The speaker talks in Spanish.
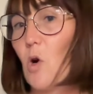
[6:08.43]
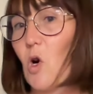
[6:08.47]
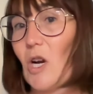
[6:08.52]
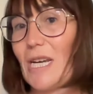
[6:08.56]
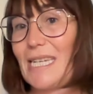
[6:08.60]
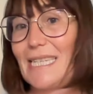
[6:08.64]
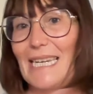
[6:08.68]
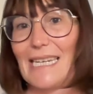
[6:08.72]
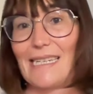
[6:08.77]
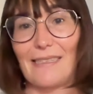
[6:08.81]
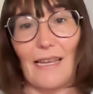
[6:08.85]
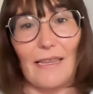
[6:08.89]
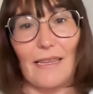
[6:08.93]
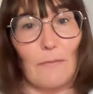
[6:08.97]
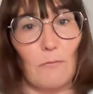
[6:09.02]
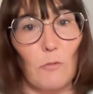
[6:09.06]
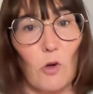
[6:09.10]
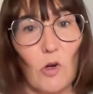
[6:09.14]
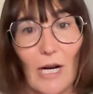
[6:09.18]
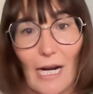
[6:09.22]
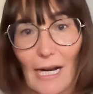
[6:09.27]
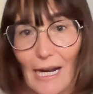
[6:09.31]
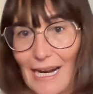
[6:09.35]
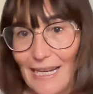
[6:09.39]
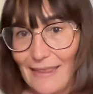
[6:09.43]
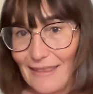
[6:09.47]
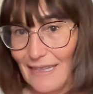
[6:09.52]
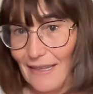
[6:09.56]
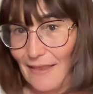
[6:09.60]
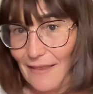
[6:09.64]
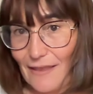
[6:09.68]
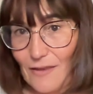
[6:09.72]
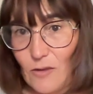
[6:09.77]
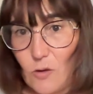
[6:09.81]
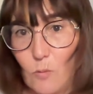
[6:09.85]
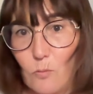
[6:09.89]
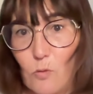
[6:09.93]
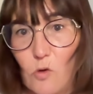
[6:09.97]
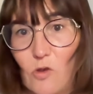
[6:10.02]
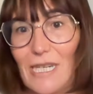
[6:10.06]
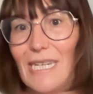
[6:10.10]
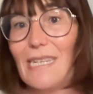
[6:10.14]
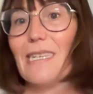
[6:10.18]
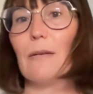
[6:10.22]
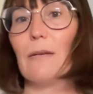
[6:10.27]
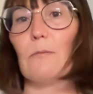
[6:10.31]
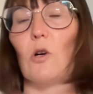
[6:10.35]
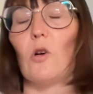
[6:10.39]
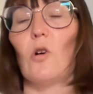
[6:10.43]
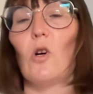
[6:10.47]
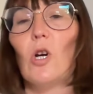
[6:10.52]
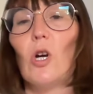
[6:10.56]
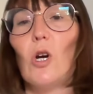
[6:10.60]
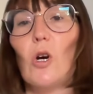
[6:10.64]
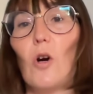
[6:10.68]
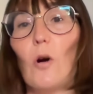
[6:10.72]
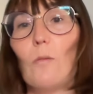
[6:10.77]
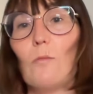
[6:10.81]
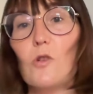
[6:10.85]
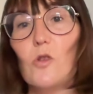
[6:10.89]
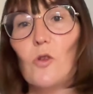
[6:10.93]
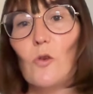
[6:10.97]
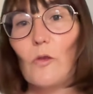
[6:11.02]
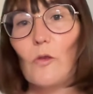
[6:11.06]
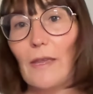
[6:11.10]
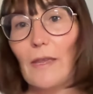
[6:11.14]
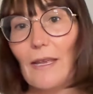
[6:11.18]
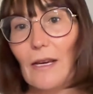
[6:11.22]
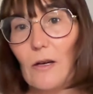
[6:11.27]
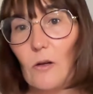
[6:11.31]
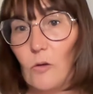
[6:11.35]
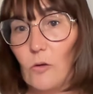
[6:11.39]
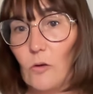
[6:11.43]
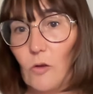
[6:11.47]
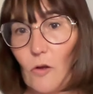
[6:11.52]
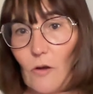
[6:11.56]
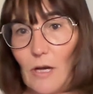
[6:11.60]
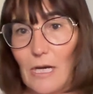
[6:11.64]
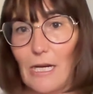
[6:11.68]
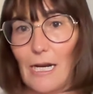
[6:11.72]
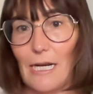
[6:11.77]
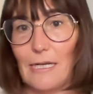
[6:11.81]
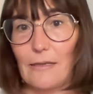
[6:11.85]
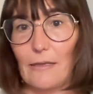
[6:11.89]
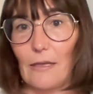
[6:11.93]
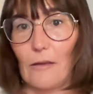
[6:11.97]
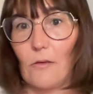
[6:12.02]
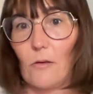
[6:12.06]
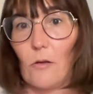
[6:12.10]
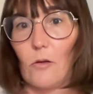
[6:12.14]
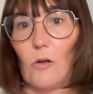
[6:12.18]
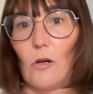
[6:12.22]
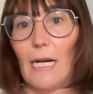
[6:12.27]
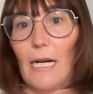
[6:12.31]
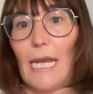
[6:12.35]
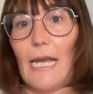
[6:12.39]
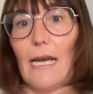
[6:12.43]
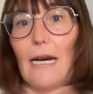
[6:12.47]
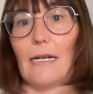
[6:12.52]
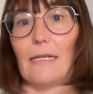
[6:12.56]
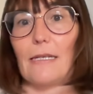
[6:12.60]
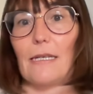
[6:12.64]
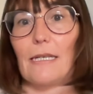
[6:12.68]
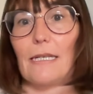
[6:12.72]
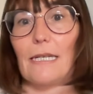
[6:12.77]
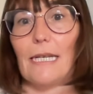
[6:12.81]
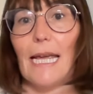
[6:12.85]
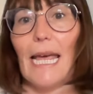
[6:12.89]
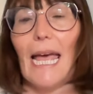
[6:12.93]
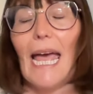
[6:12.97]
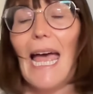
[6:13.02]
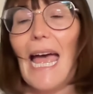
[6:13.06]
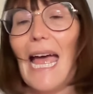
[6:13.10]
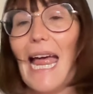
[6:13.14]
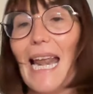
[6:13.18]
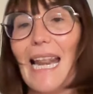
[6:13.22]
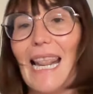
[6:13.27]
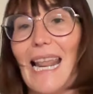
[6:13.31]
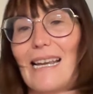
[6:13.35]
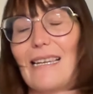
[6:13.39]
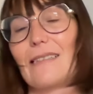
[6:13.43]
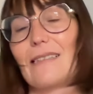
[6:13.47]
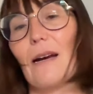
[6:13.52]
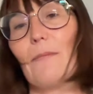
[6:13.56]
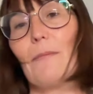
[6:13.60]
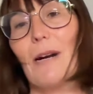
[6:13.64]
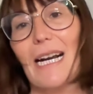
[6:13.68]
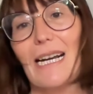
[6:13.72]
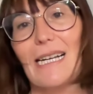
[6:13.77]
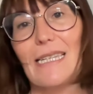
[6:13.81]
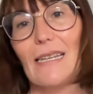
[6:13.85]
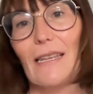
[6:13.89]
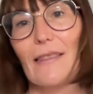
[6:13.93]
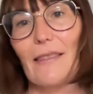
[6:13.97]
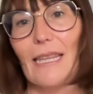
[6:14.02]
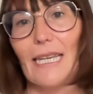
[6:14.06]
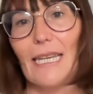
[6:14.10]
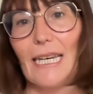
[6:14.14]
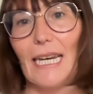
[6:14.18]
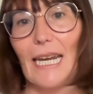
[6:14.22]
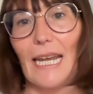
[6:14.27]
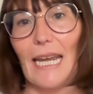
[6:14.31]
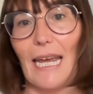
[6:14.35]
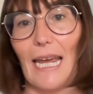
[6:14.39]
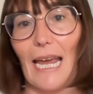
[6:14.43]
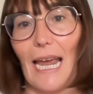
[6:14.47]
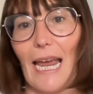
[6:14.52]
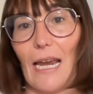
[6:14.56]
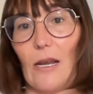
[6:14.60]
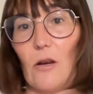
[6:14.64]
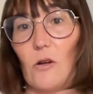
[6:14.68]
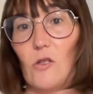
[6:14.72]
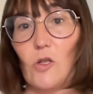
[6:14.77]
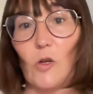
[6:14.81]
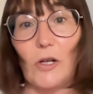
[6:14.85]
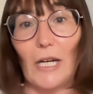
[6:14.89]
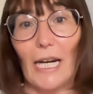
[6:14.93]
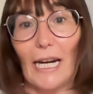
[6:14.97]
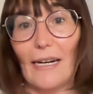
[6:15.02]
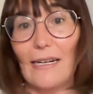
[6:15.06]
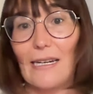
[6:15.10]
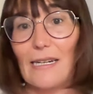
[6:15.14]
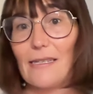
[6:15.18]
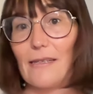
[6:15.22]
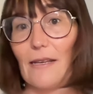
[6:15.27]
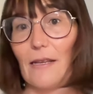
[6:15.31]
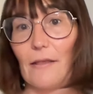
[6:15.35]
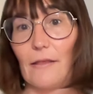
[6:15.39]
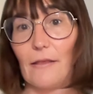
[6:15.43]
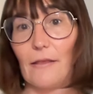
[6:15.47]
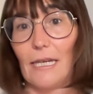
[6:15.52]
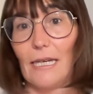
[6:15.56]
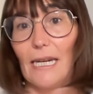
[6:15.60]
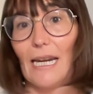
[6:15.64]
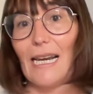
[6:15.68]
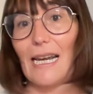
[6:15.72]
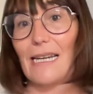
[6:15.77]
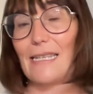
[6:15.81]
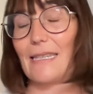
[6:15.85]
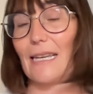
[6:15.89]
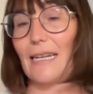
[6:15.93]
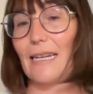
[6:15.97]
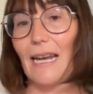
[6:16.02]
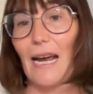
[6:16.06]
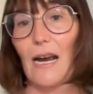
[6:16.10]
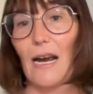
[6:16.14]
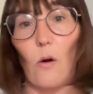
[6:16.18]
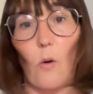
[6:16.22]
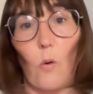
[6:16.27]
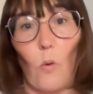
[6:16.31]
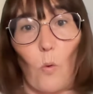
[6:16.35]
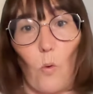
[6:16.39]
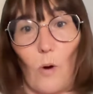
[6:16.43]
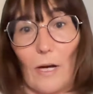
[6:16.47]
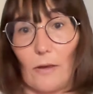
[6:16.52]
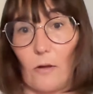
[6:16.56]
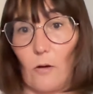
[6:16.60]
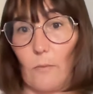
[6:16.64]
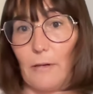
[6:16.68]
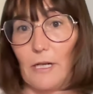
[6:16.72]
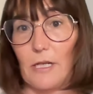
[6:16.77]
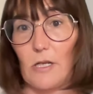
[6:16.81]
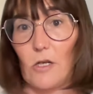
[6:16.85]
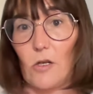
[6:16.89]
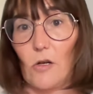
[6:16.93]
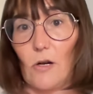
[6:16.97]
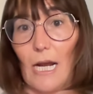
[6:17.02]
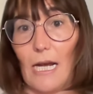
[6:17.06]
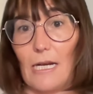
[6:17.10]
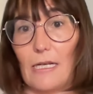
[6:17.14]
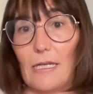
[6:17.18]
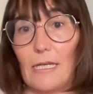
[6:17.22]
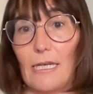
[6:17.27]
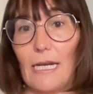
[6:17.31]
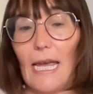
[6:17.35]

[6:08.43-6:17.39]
está democratizando muchísimo, como sucede con todas las tecnologías. Las cámaras de cine, en los orígenes del cine, las tenían cuatro personas